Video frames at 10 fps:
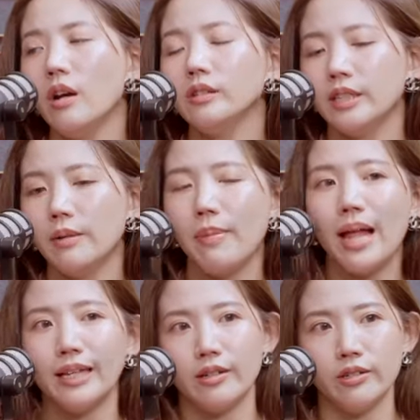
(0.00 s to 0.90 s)
后像
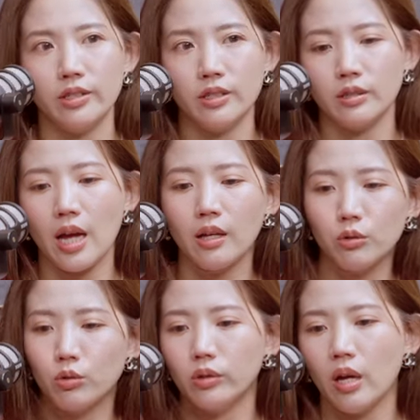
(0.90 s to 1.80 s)
巴黎人，其实刚刚
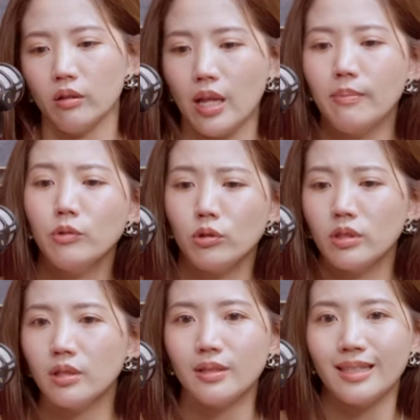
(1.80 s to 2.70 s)
说到的，他们就
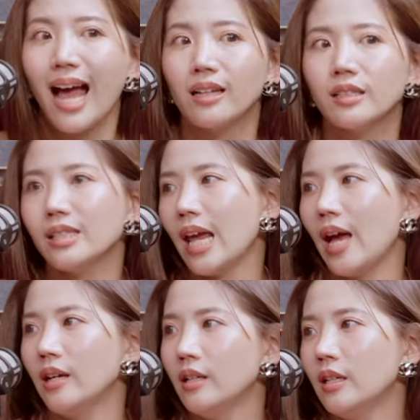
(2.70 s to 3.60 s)
是当
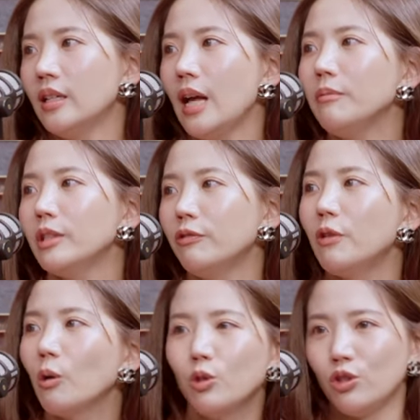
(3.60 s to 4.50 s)
下他们的
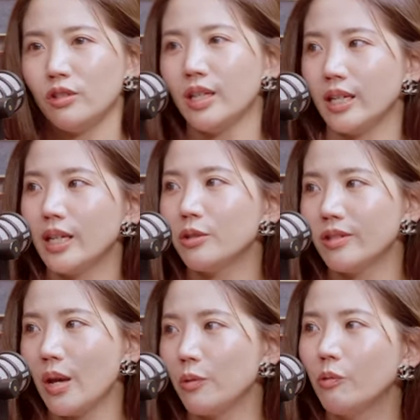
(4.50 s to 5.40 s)
峰值体验就
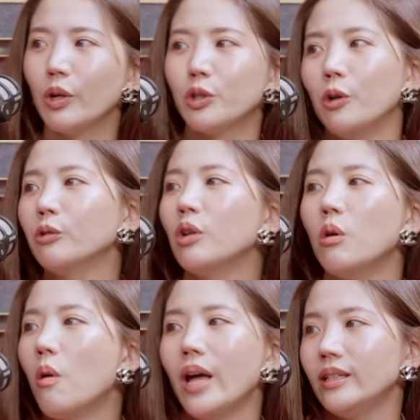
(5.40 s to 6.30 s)
在于我拥
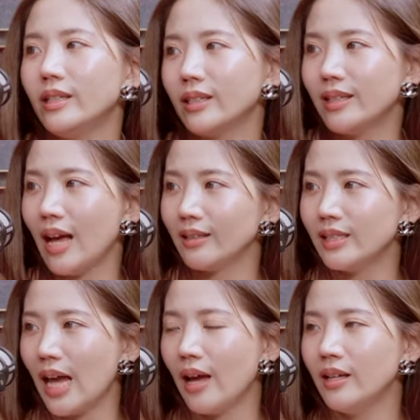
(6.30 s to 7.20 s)
有花的这个当
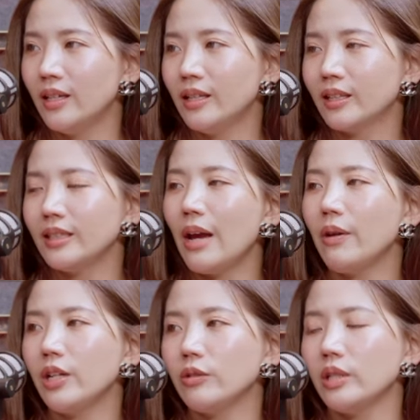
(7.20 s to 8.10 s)
下。可台
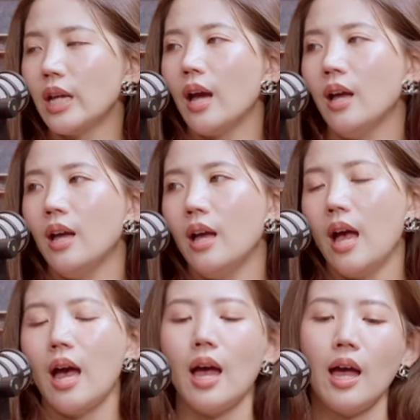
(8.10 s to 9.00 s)
湾人就会想
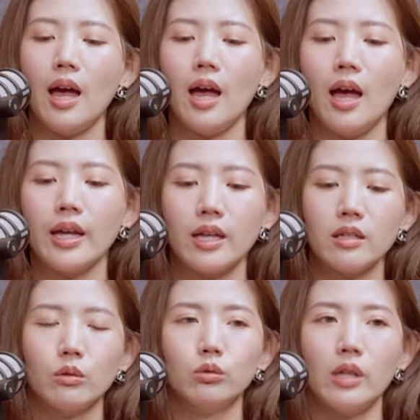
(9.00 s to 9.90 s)
啊，啊要
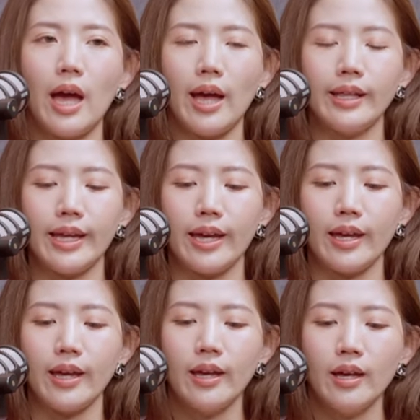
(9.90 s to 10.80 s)
照顾它
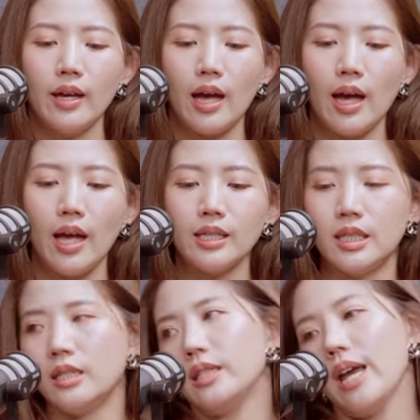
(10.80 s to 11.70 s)
呢，啊，
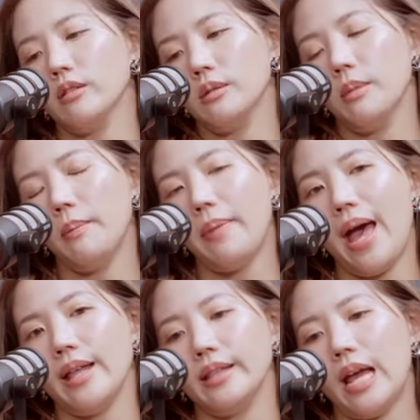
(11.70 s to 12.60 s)
死掉怎么
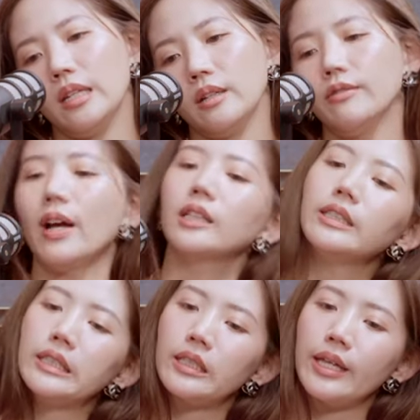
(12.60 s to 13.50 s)
办？啊，能放
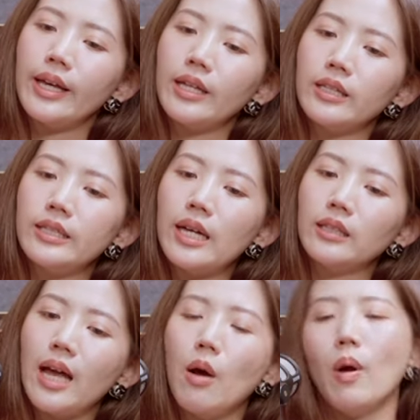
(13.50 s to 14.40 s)
几天这样？
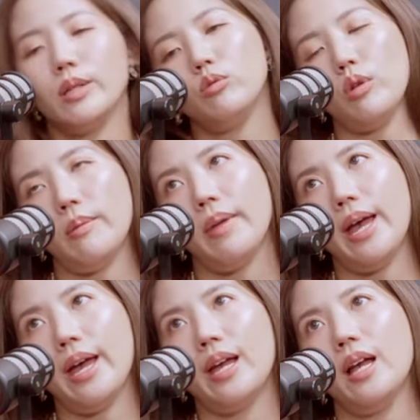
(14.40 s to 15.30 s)
啊，换水吗？
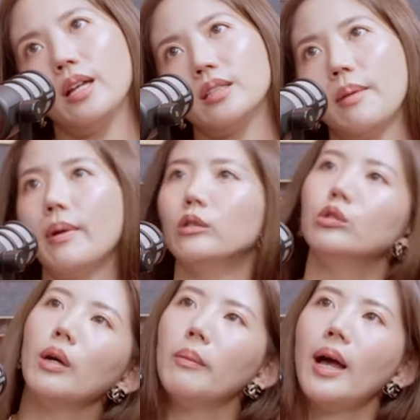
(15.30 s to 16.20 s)
啊，拆包
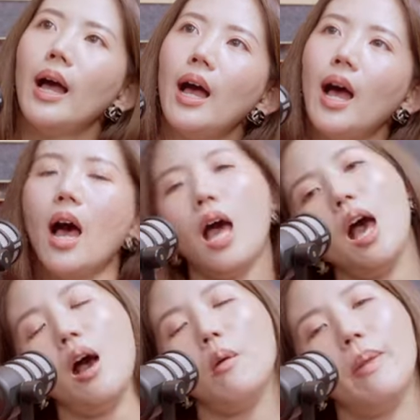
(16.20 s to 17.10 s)
装吗？
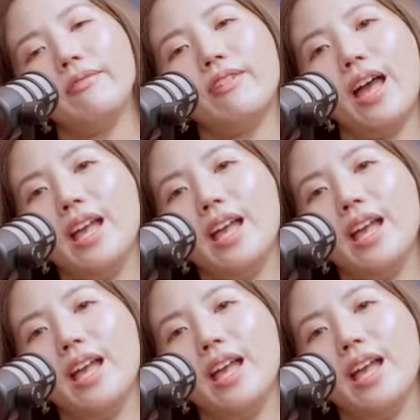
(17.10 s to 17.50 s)
啊，好麻烦。